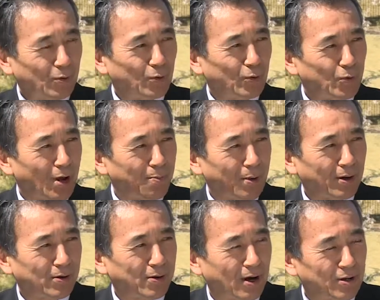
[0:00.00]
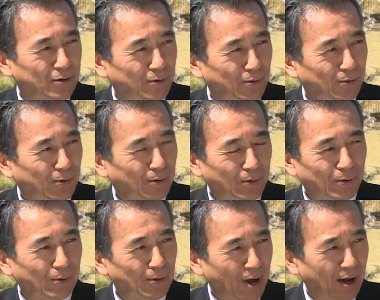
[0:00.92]
い、このフラワーパーク会場
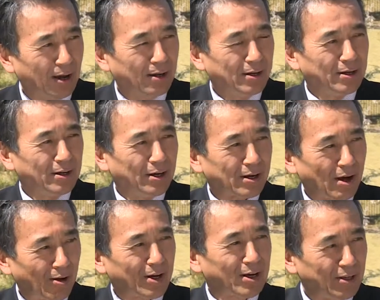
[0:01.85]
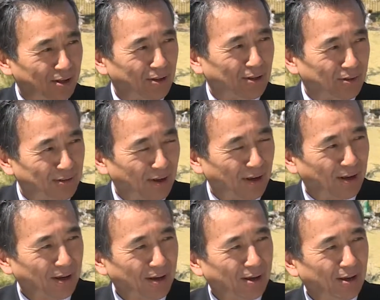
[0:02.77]
が皮切りでですね、
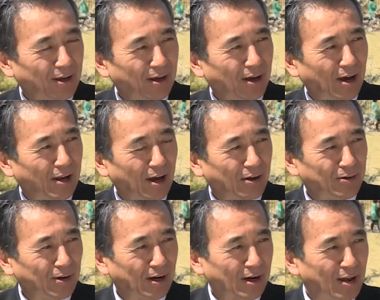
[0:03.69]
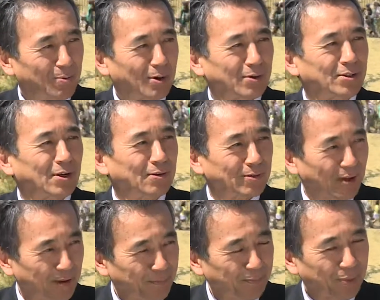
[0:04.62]
えー、花博が開幕したんです
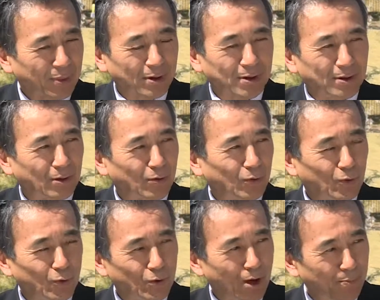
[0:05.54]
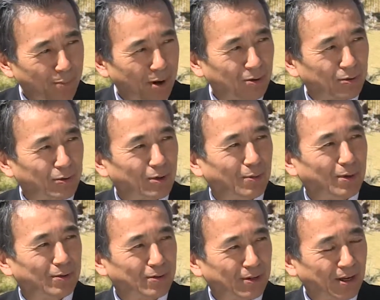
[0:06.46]
ね。でこのフラワーパークといえば
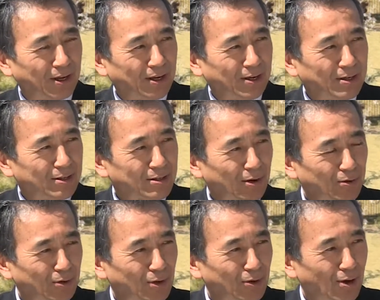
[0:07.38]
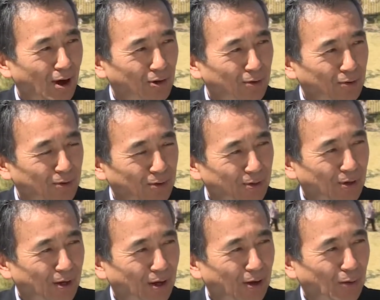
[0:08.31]
ですね昨年の春、
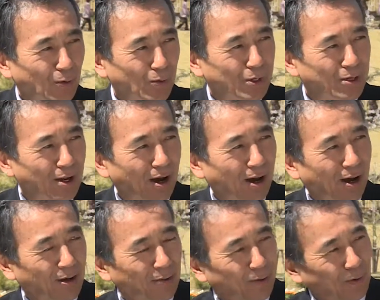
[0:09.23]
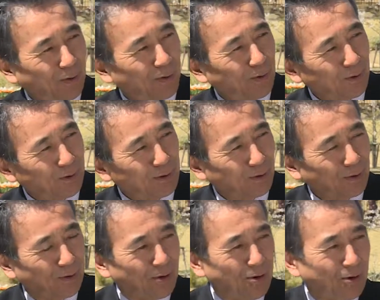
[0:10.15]
えー、大きな、あのー、
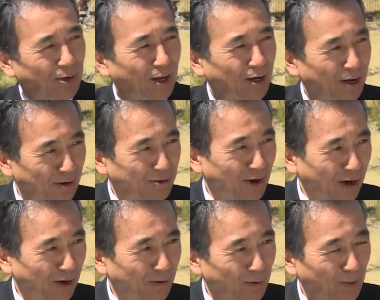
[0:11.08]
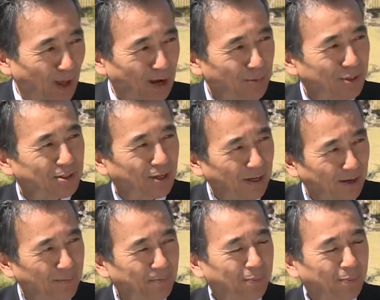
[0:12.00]
変革が行われましてね、